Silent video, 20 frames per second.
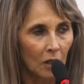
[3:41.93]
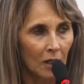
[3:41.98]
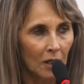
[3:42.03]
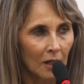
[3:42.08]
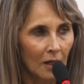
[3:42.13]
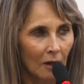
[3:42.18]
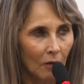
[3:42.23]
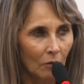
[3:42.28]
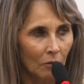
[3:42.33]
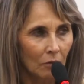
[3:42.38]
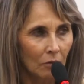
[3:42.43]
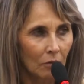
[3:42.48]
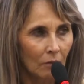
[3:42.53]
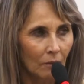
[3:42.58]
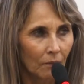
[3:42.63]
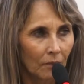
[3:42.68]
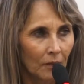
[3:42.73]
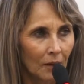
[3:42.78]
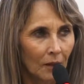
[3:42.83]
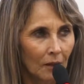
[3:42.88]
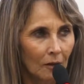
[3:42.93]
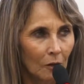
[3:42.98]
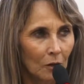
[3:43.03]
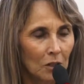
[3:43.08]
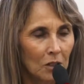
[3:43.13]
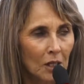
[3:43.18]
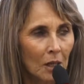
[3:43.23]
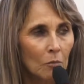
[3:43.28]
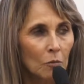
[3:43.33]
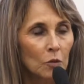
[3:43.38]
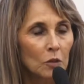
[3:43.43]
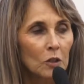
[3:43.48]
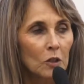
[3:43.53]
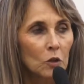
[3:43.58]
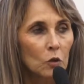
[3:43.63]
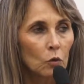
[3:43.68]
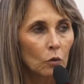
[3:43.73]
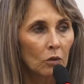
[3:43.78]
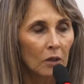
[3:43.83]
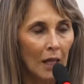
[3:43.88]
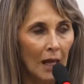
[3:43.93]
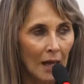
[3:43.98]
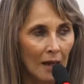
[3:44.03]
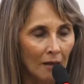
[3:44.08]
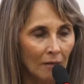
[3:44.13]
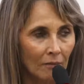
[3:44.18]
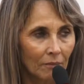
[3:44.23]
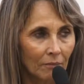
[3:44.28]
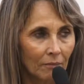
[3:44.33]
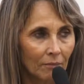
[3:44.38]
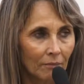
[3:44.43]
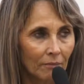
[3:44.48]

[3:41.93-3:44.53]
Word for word: Aguinaldo? nós temos que escutar.